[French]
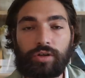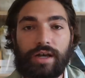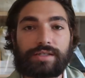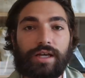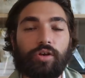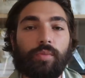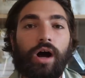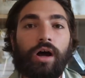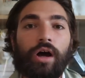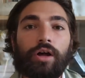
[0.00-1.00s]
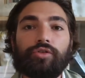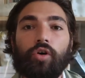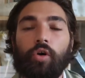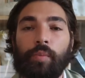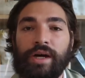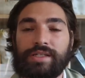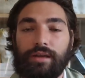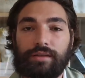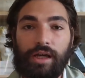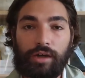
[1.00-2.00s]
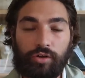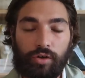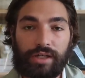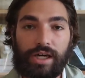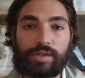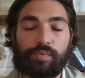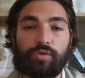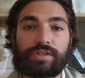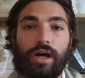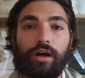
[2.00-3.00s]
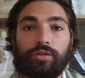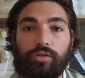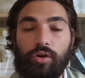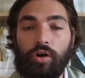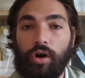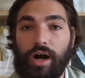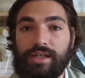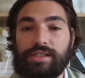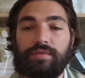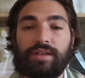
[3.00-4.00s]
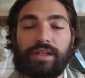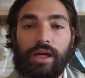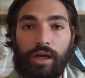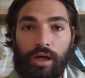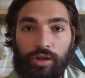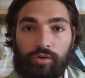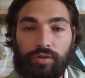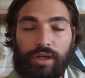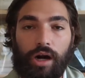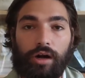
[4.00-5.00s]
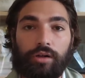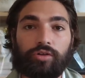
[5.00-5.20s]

de, renseignements, ne représentait que 15% de leur activité totale.